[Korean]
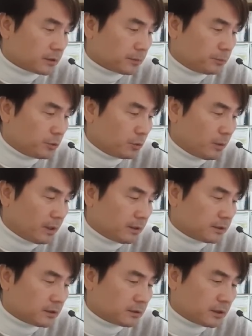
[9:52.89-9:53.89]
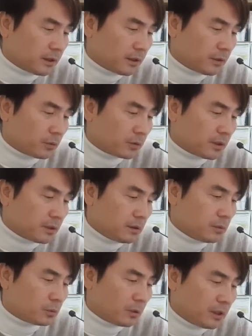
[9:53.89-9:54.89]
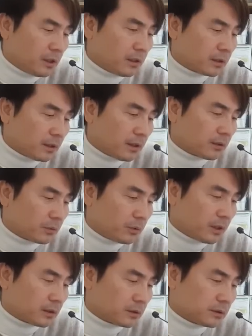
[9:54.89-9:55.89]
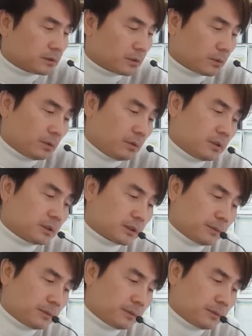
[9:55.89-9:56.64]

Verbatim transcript: 금융 완화 정책의 효과를 원활하게 하기 위한 것으로